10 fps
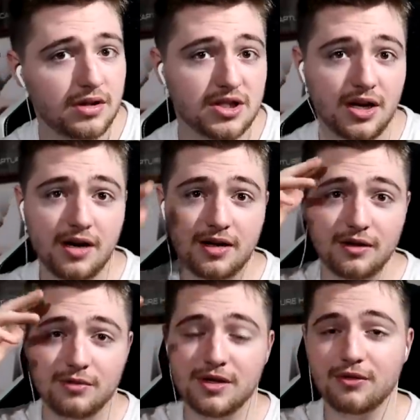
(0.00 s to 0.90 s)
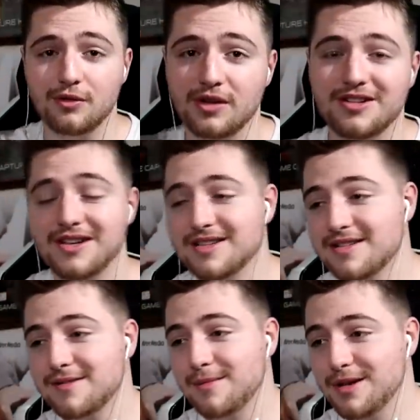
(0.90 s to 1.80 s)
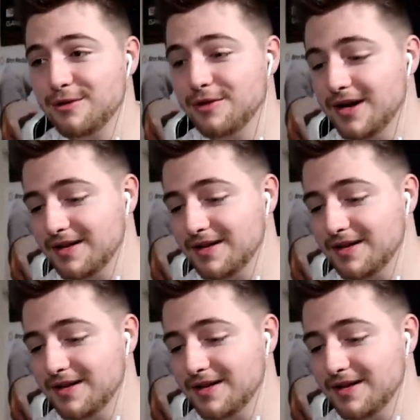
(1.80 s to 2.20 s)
Inch'Allah, le million, toi déjà les 500 000, gros,